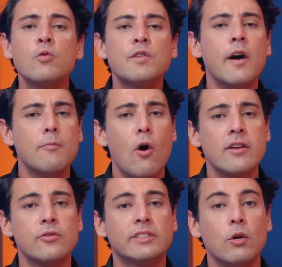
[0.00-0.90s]
Alguns
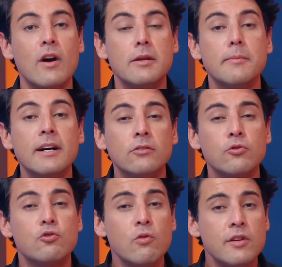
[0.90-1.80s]
famosos estão
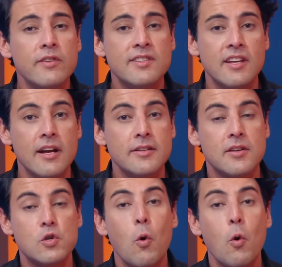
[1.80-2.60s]
animando suas vizinhanças